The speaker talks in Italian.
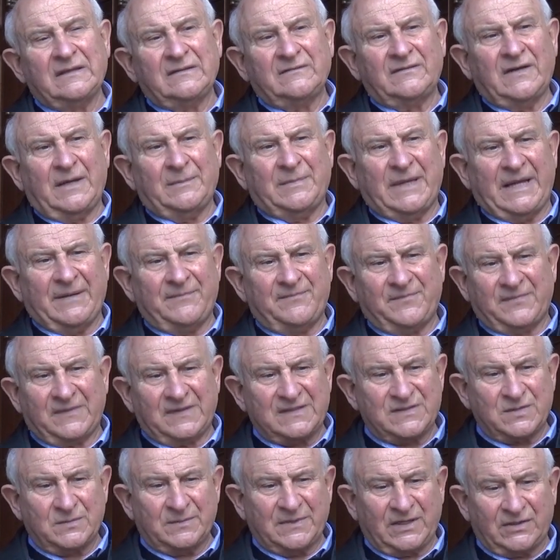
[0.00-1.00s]
Vabbè,
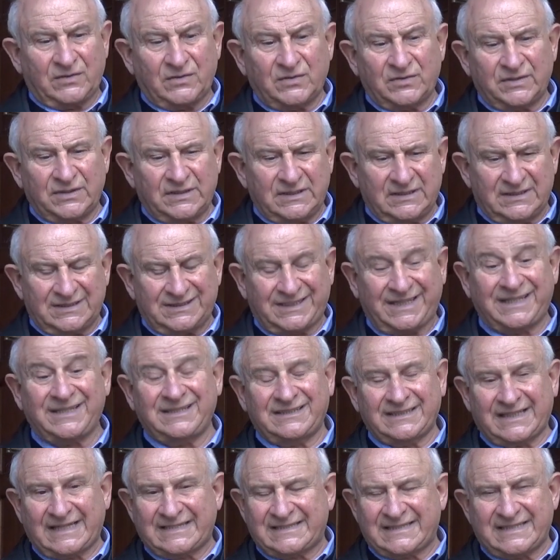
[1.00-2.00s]
insomma noi
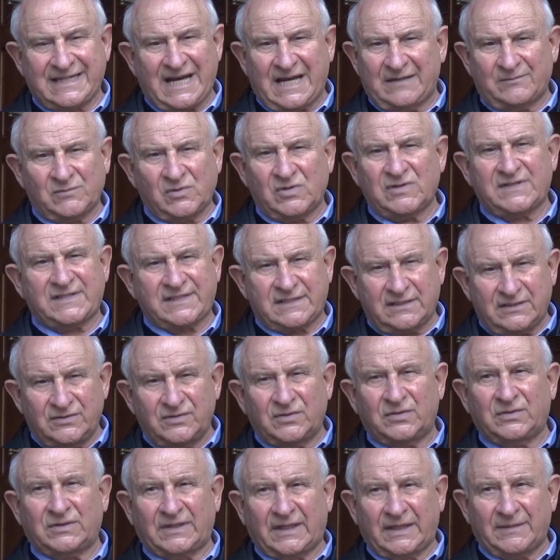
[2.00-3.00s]
ringraziamo il
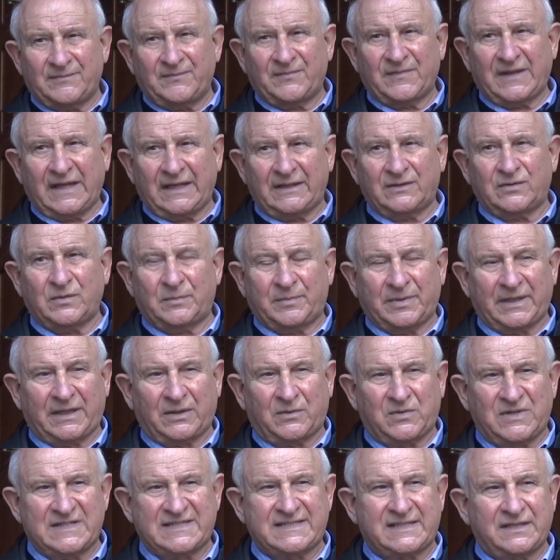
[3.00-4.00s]
Signore ecco,
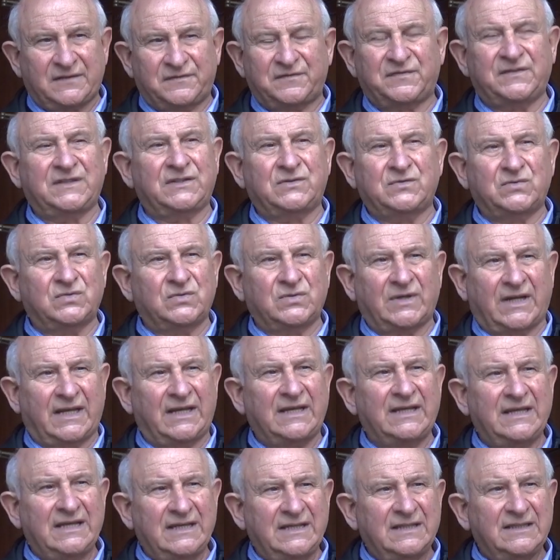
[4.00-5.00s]
per queste
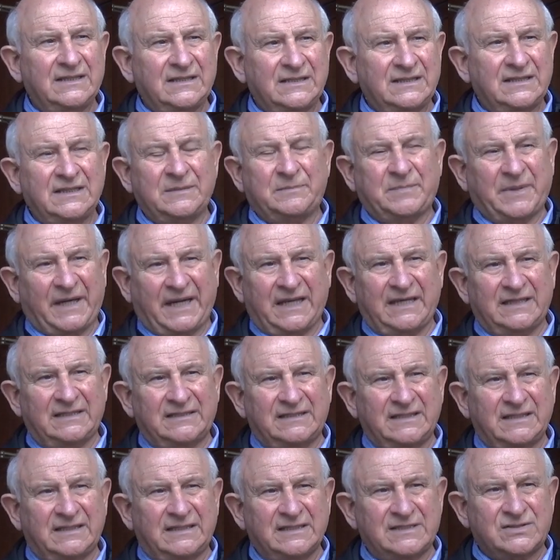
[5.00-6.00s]
figure di
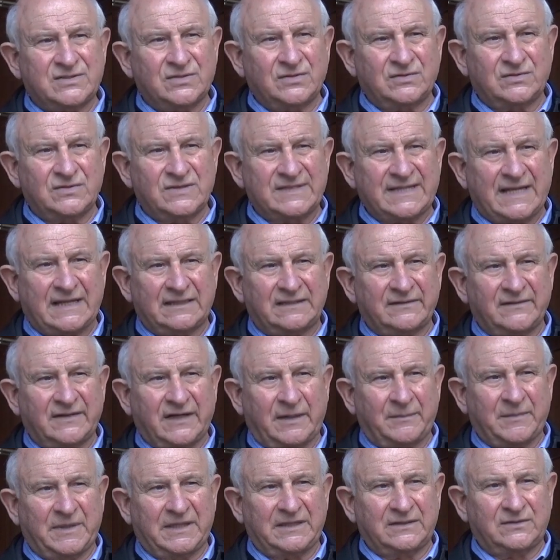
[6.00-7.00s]
preti che sono state
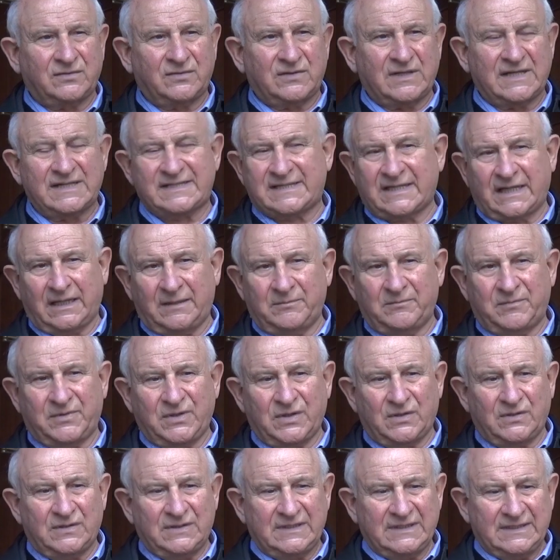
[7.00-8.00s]
veramente un
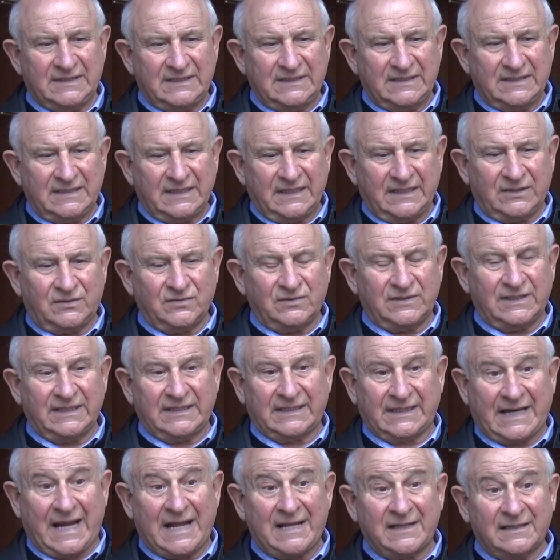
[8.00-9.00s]
esempio ecco,
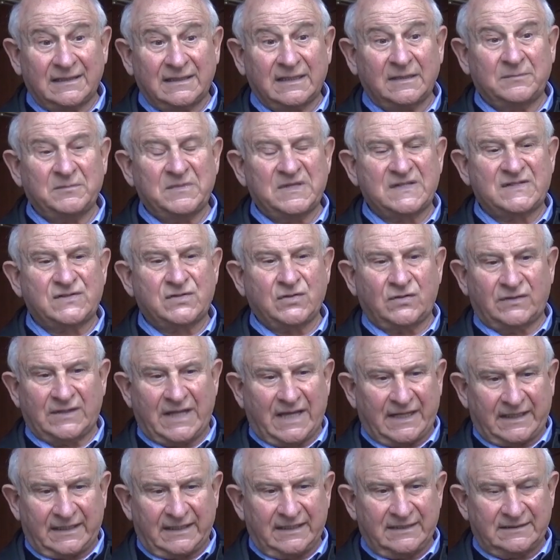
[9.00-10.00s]
di grande
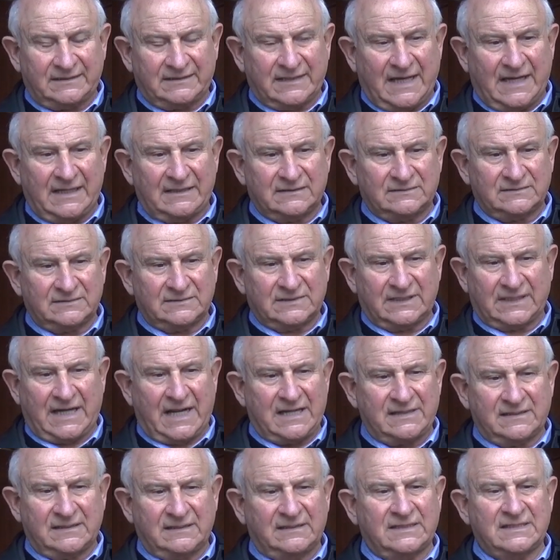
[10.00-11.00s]
missionarietà, un
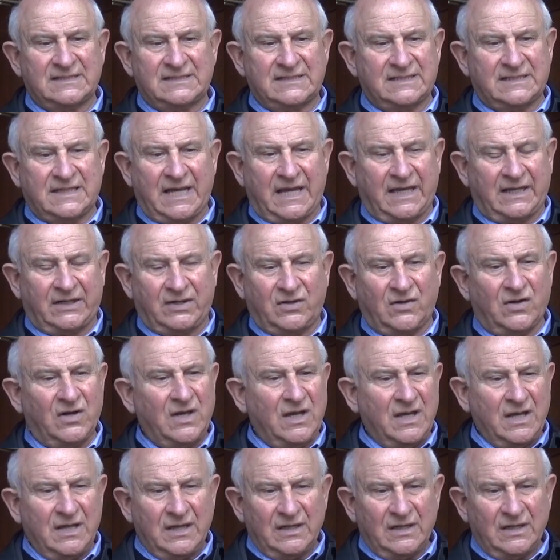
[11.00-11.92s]
grande desiderio.